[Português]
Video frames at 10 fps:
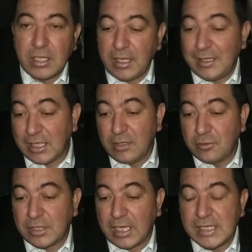ele
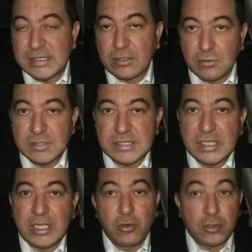ganhou
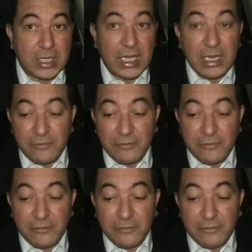13,68.